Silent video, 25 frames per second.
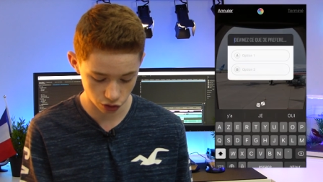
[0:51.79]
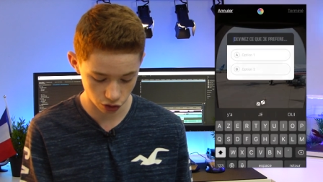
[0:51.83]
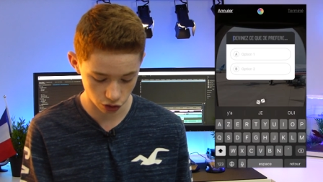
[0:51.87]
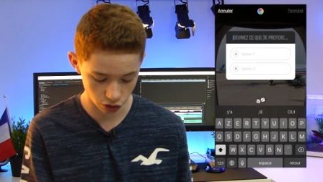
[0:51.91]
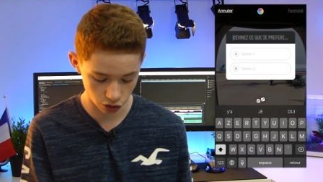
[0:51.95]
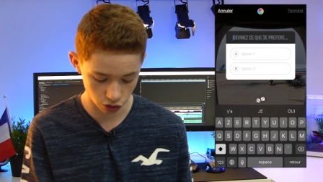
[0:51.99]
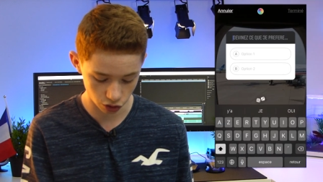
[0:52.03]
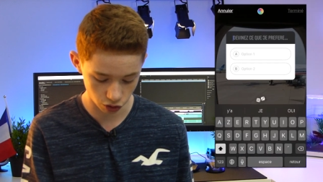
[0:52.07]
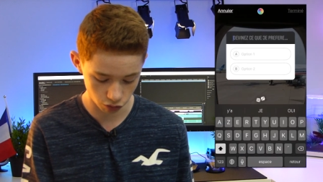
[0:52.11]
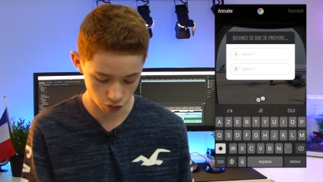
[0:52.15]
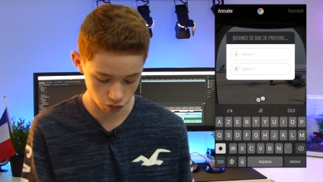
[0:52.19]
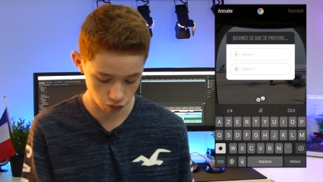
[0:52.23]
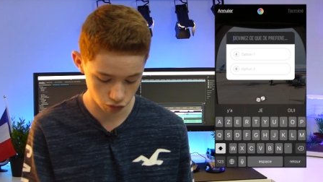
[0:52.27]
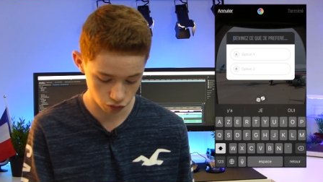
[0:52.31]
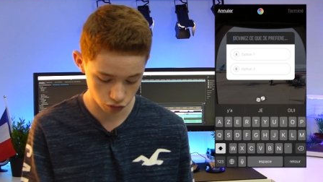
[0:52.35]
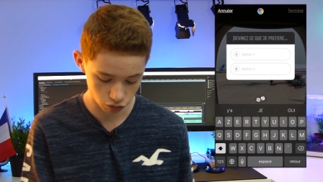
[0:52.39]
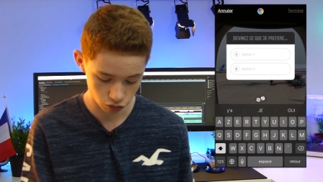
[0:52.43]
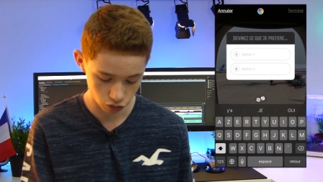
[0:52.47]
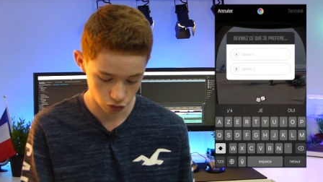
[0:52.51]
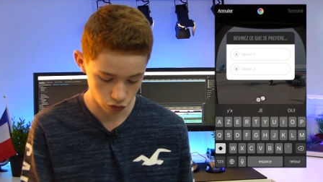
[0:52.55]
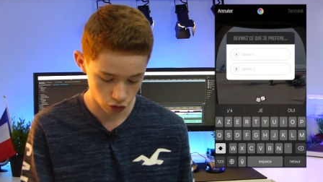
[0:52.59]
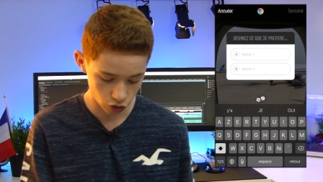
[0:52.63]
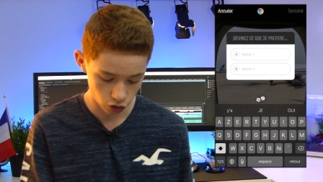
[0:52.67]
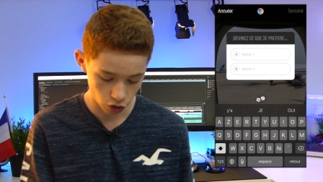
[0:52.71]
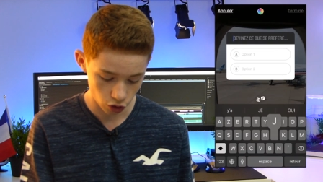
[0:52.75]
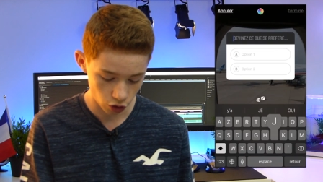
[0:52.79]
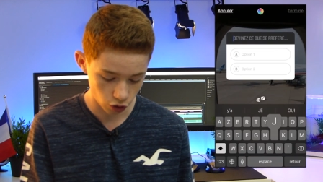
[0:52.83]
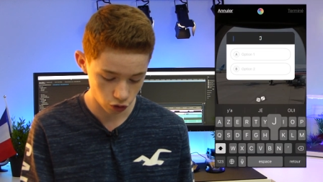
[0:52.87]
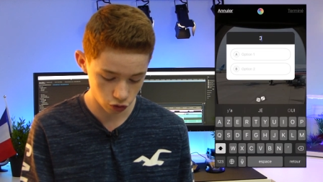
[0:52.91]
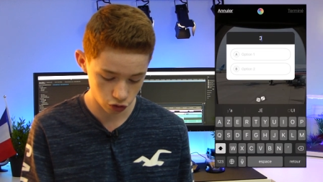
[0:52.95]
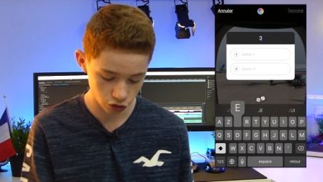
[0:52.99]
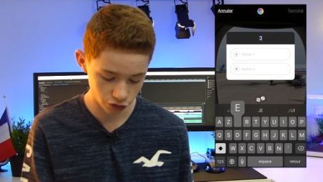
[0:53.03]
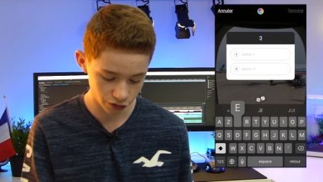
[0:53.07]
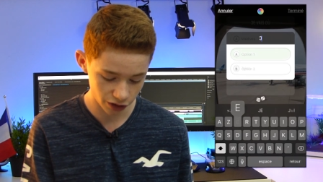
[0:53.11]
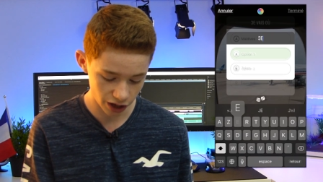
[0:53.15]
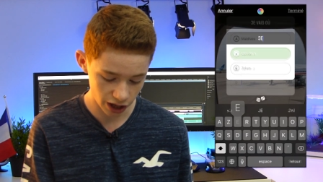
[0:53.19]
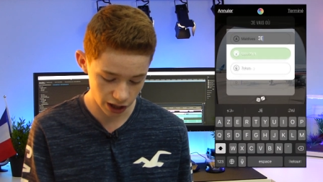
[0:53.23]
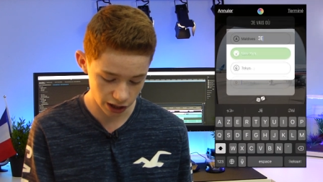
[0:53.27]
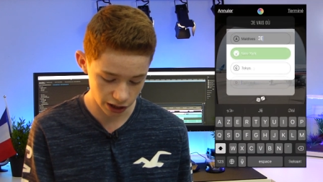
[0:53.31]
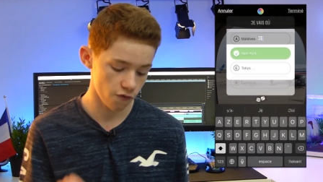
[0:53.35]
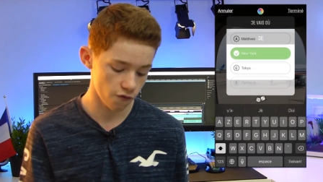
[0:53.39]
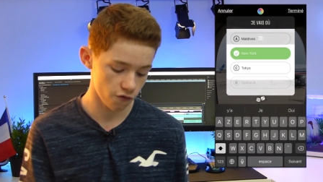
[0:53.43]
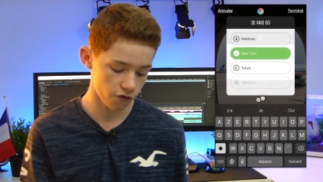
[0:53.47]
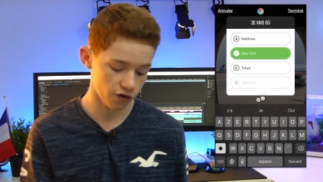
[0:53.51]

Euh, où je vais aller.